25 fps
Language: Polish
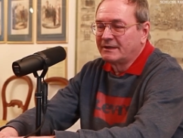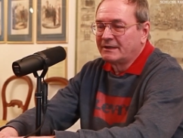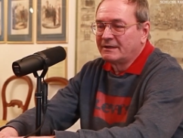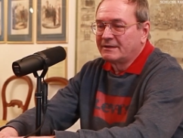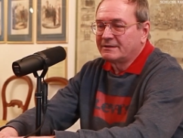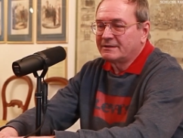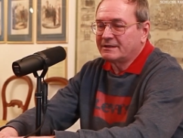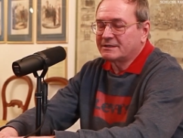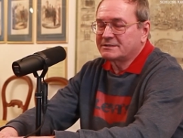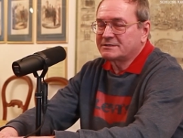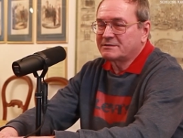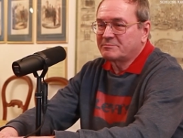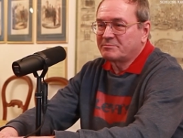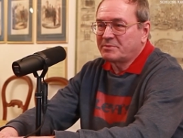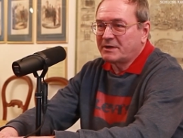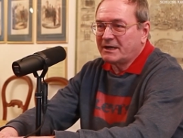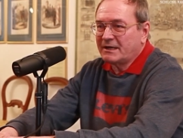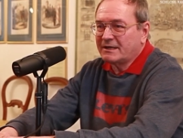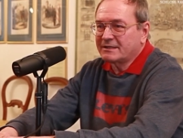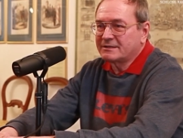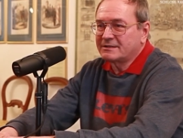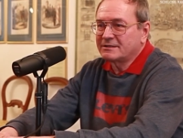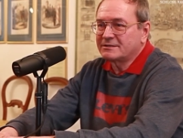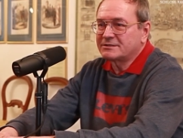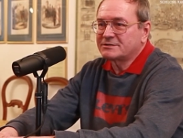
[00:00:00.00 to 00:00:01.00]
Także
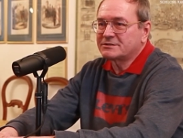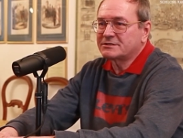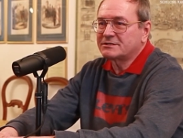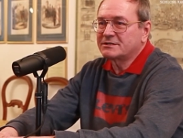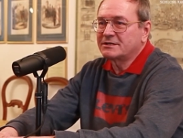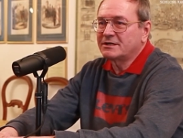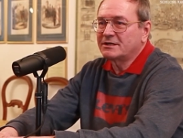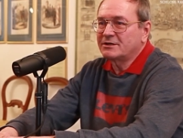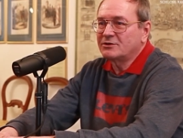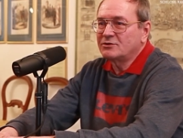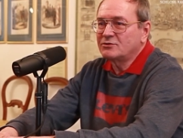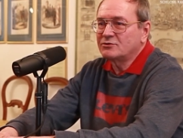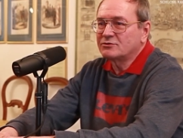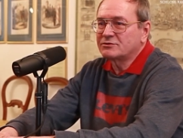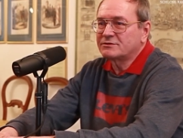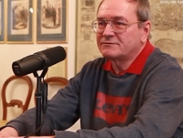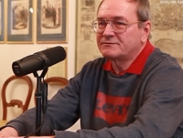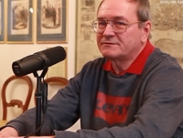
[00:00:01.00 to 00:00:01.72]
praktycznie już